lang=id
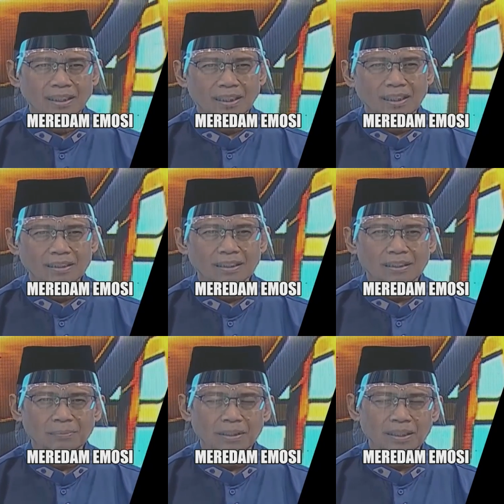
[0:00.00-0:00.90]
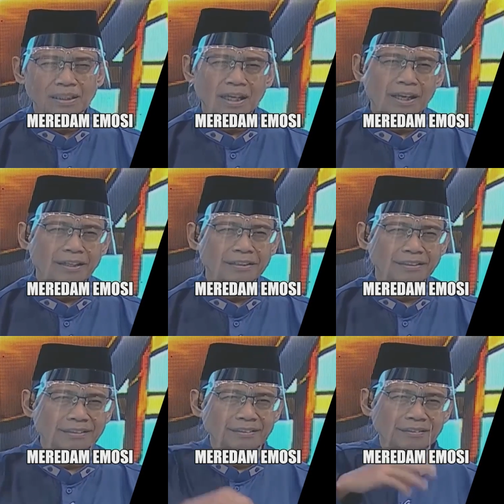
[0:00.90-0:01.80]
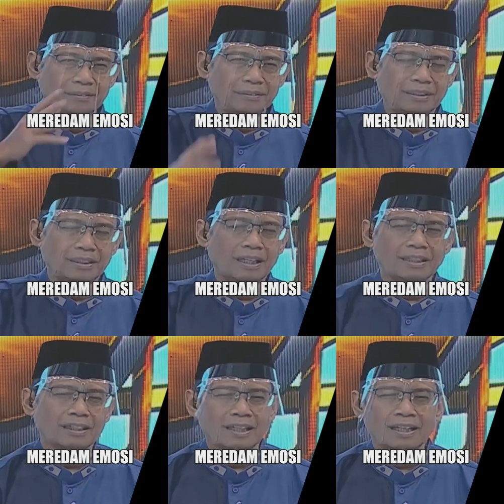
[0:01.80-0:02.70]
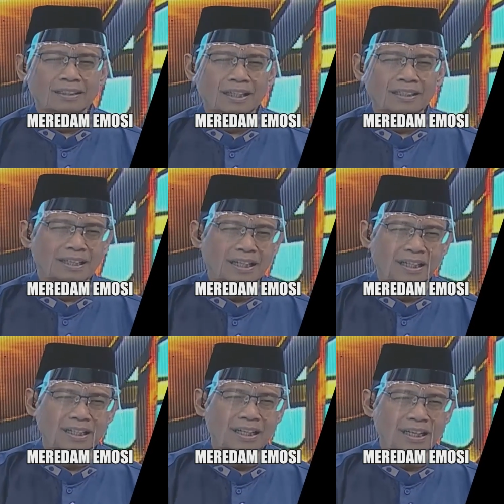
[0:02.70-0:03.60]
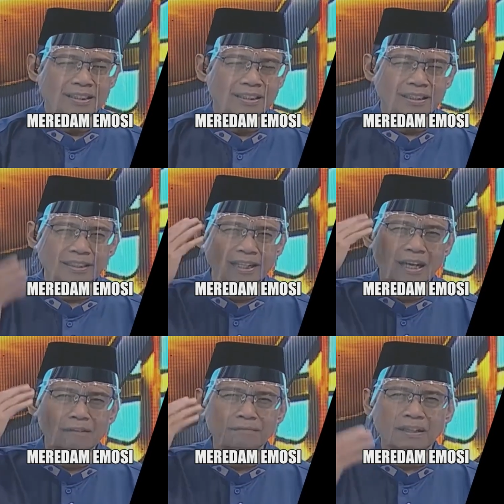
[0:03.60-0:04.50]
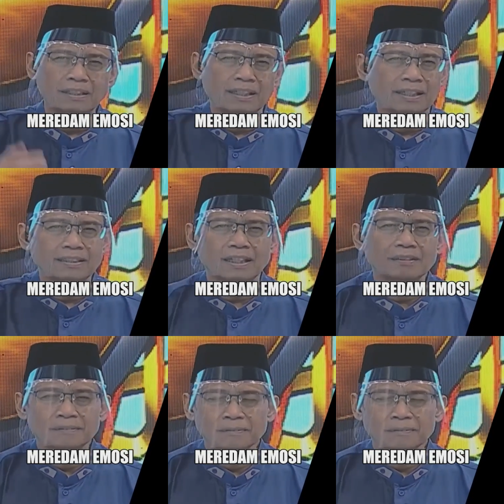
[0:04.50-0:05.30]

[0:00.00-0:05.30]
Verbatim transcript: hanya sebagai kata-kata yang hanya kita hafalin aja.